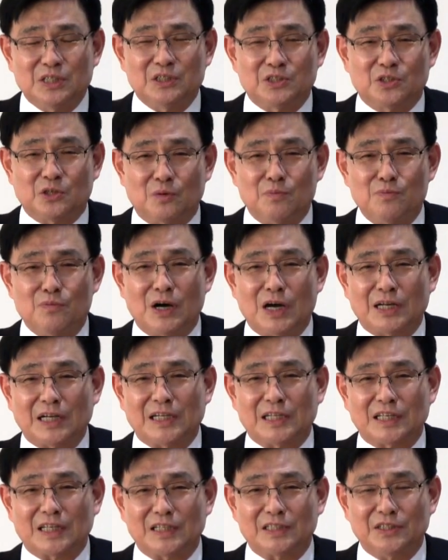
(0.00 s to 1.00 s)
전부
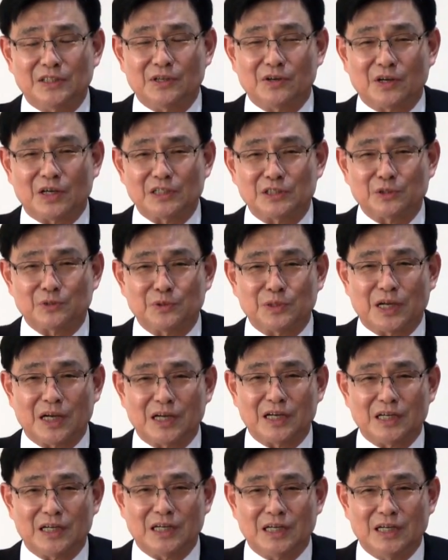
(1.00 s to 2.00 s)
하나님께 드려가지고
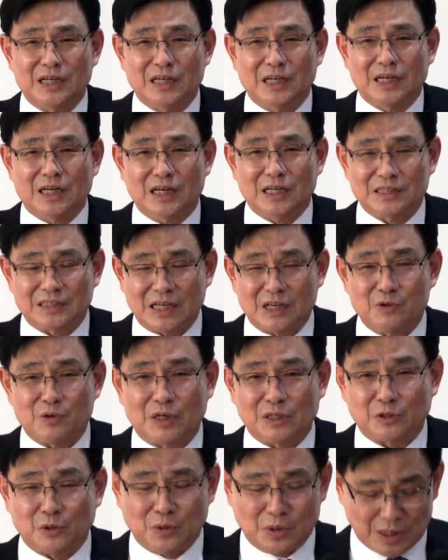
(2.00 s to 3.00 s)
내가 아,
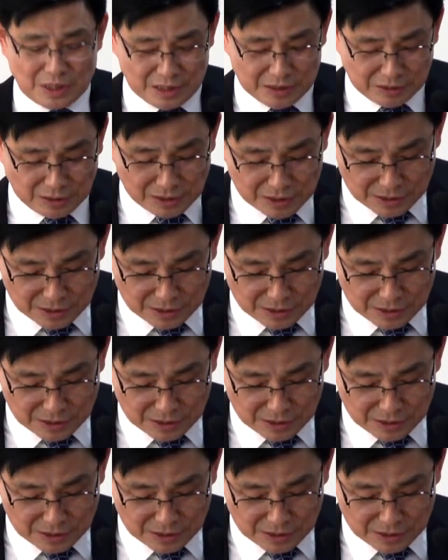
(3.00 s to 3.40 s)
사용하도록 하겠다.